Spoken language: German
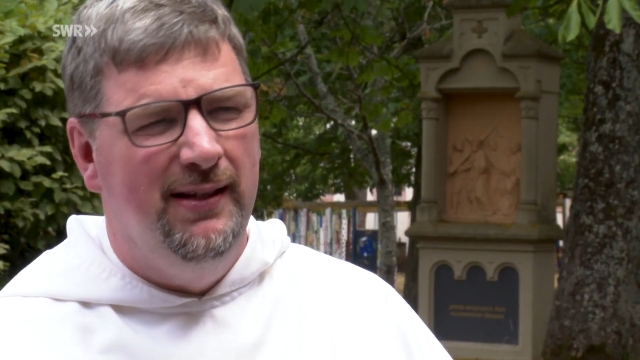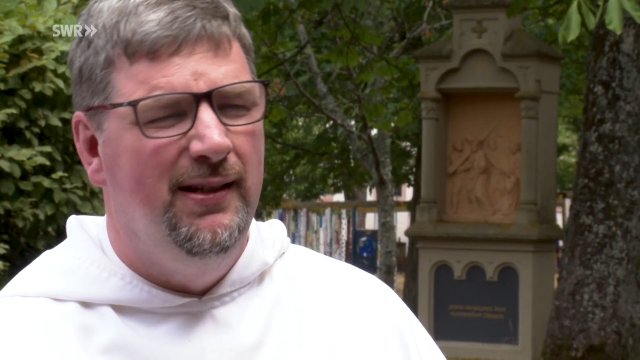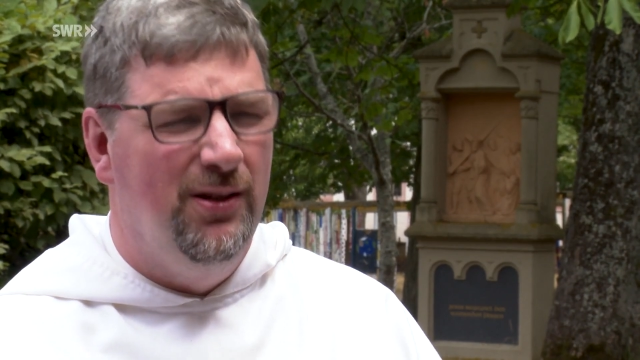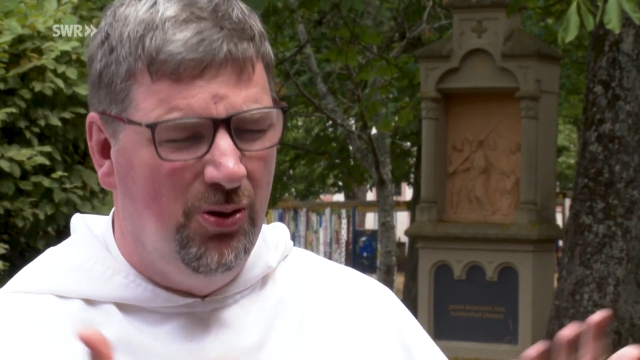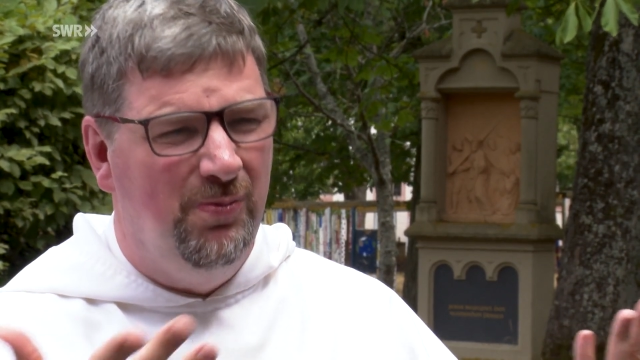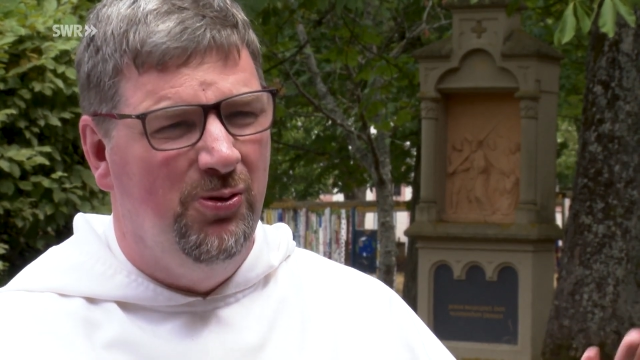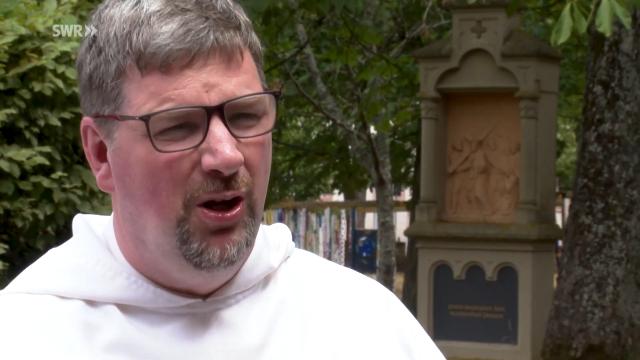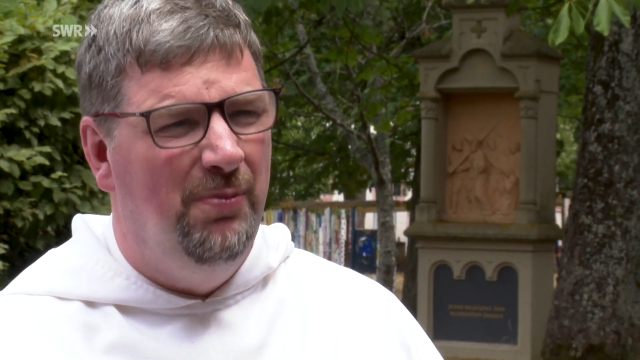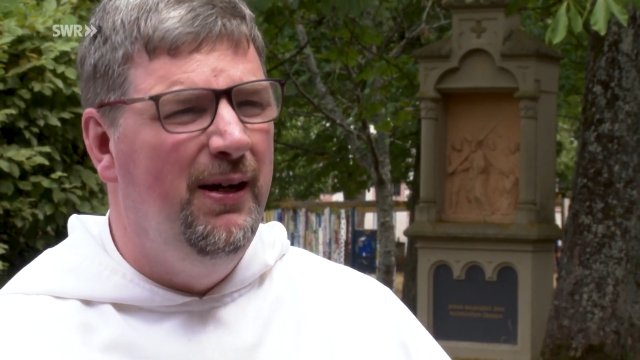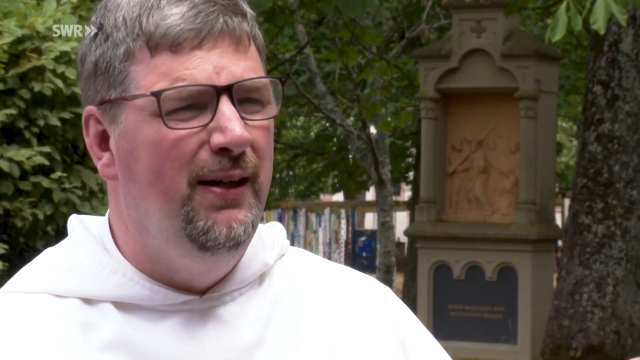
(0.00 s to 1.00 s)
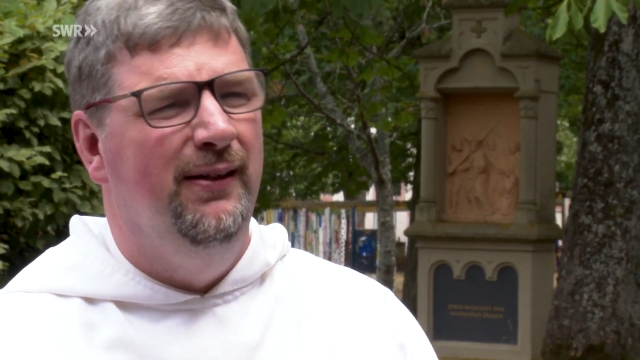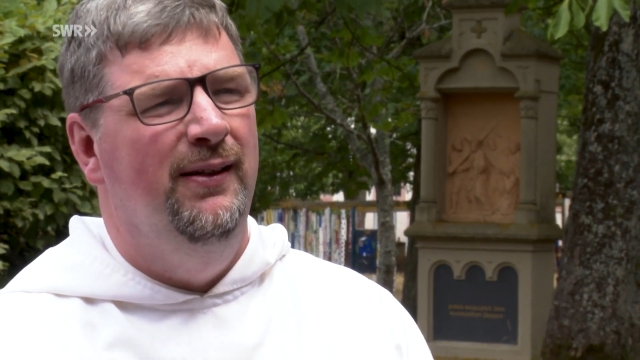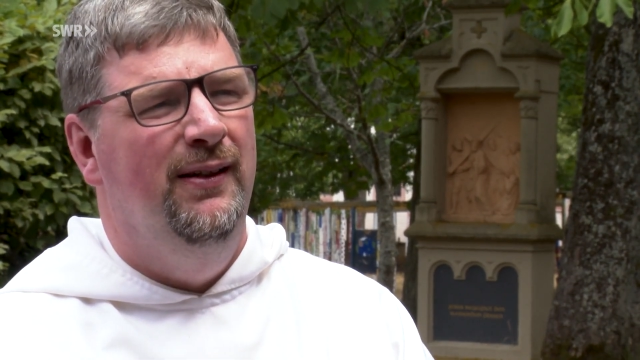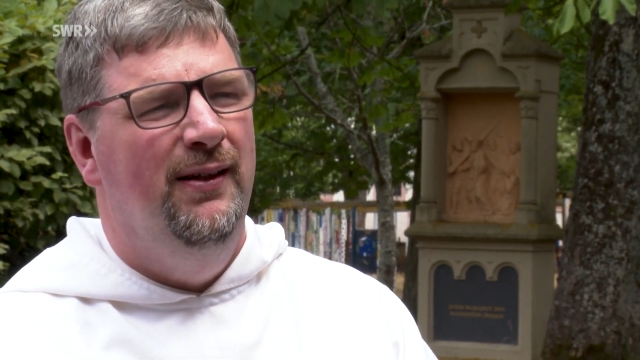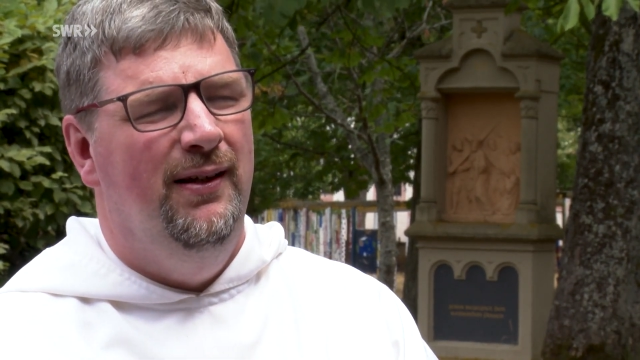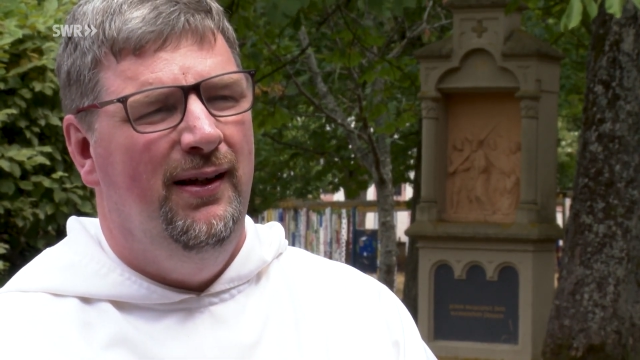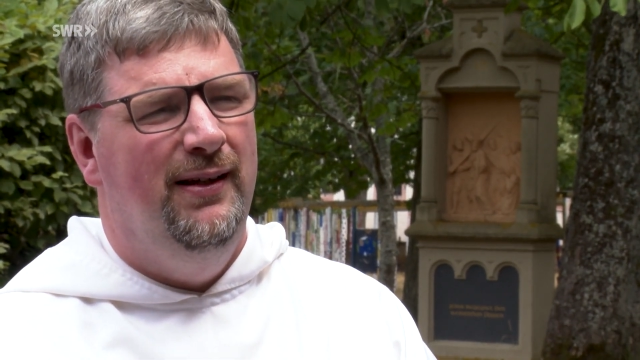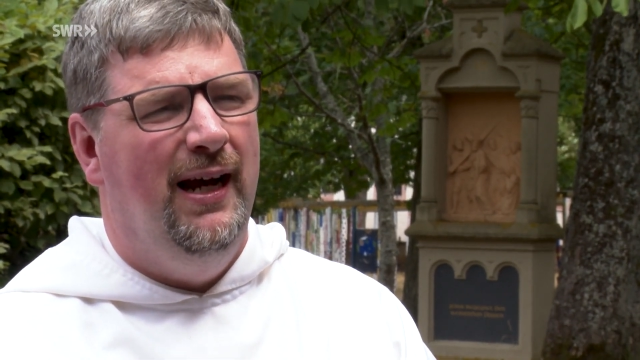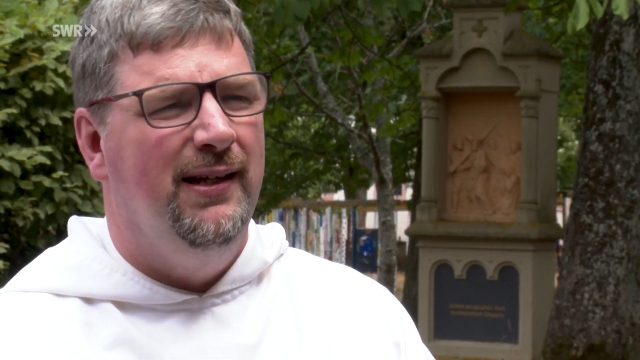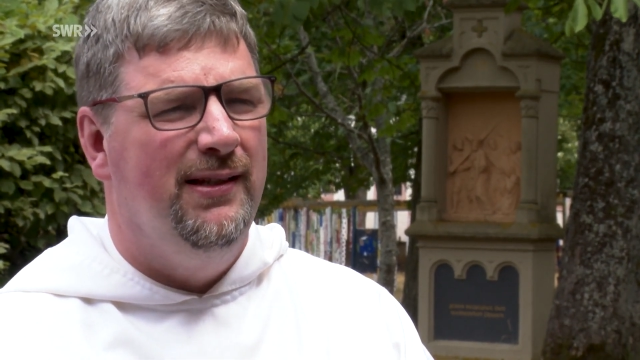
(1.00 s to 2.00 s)
ist er so im Sommer
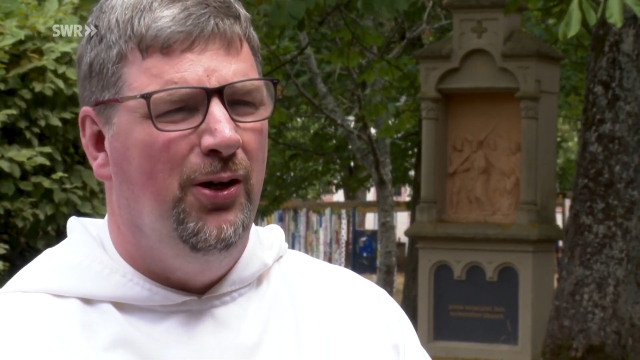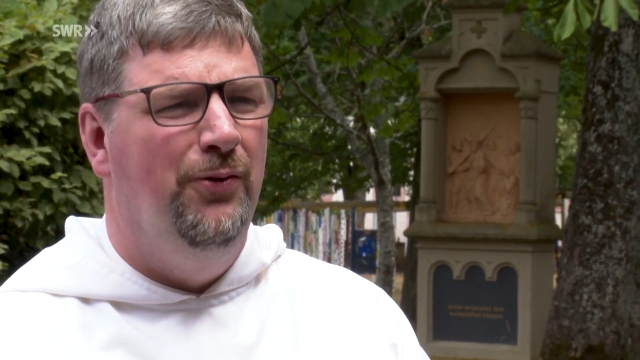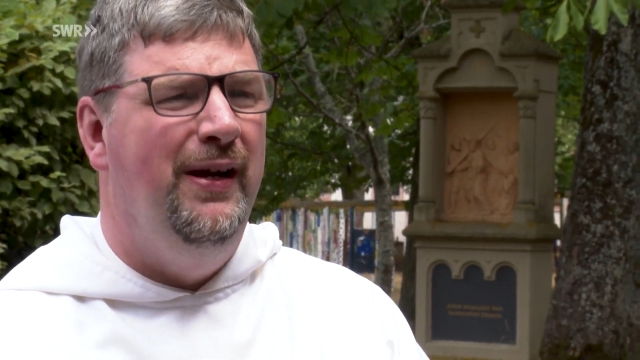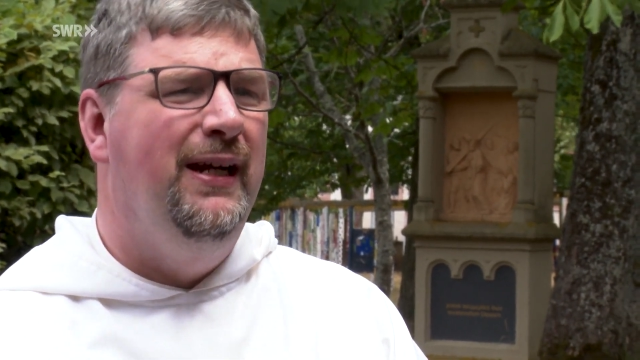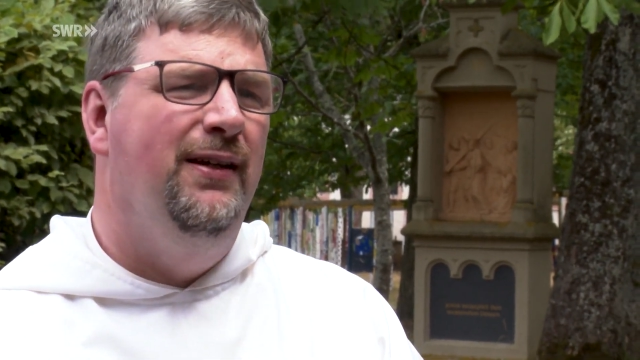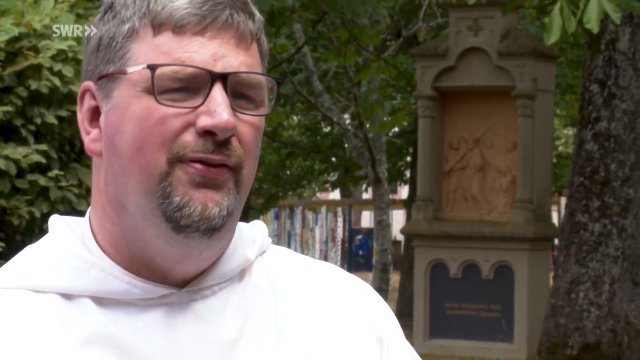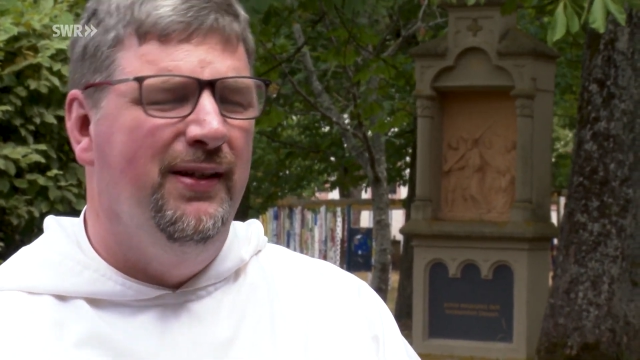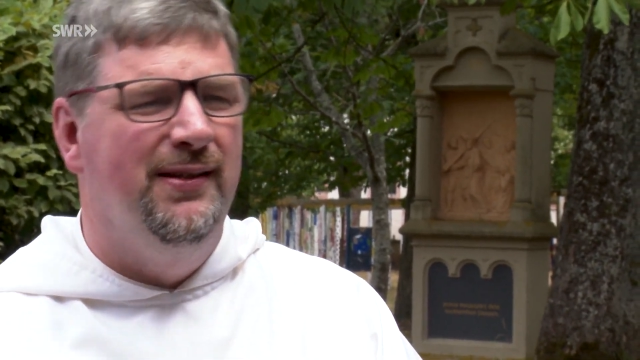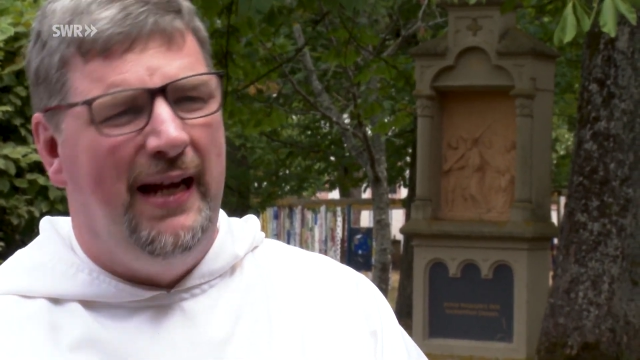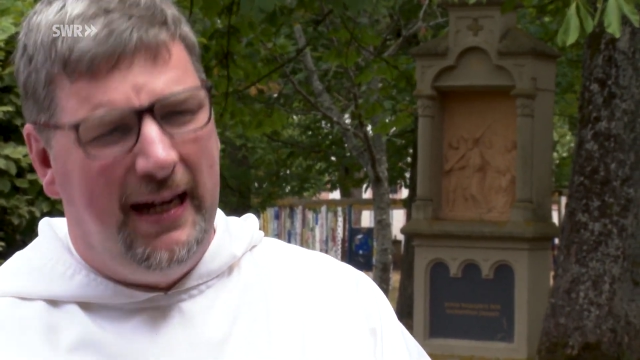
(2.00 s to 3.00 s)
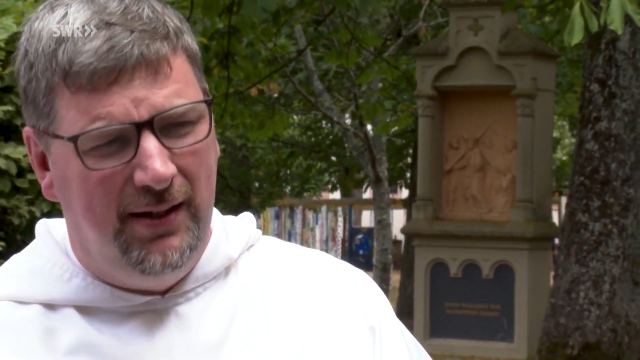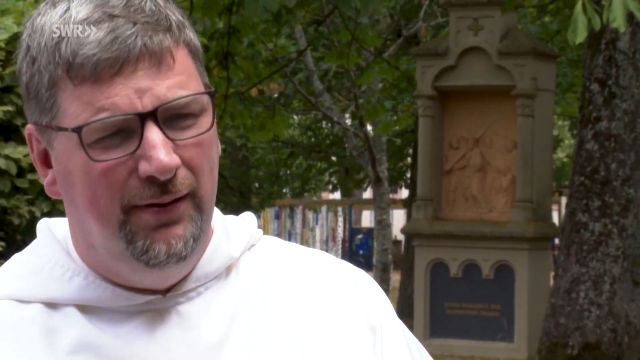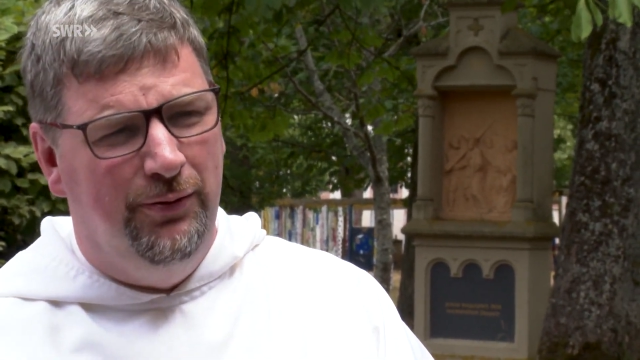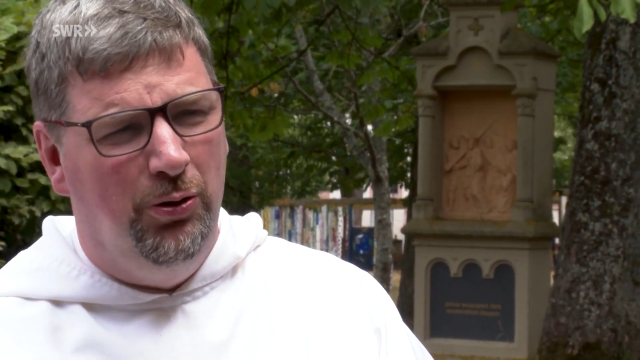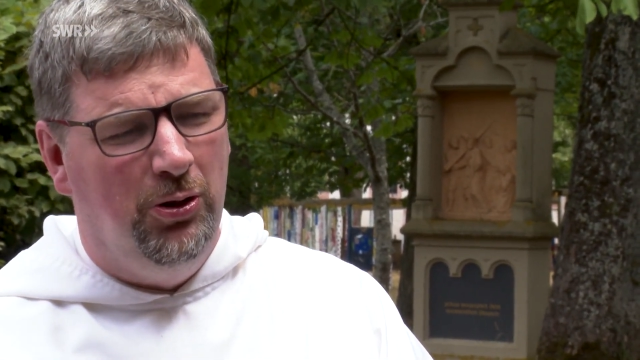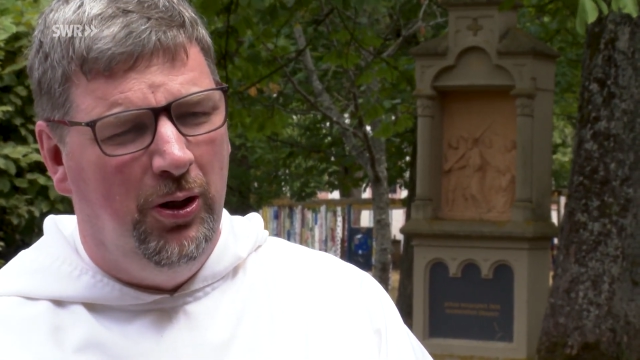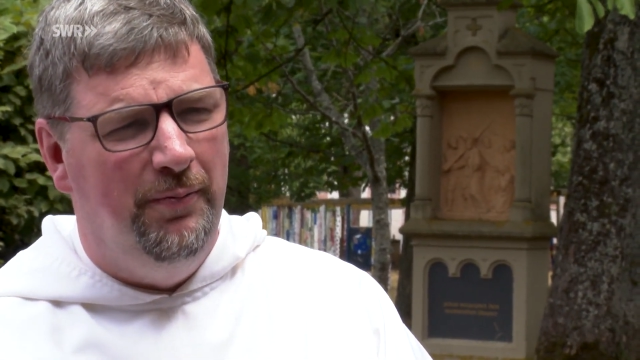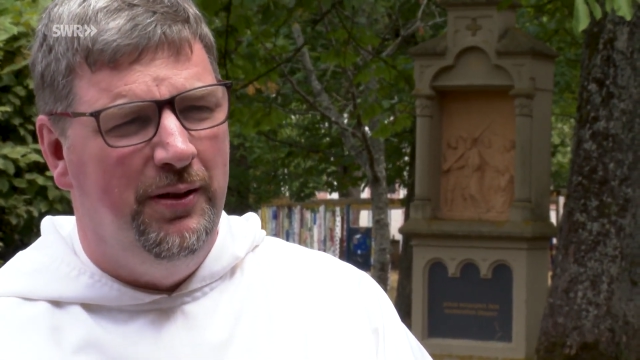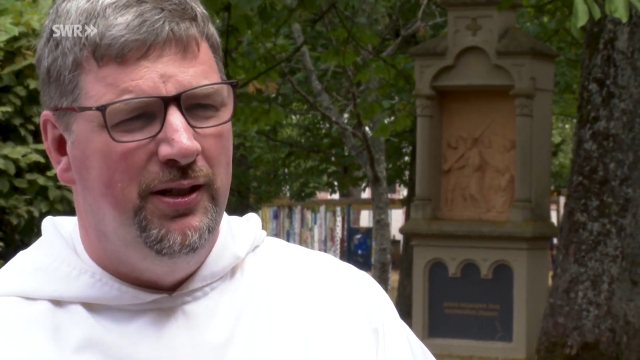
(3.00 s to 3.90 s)
nachts auch weg, was selten vorkommt.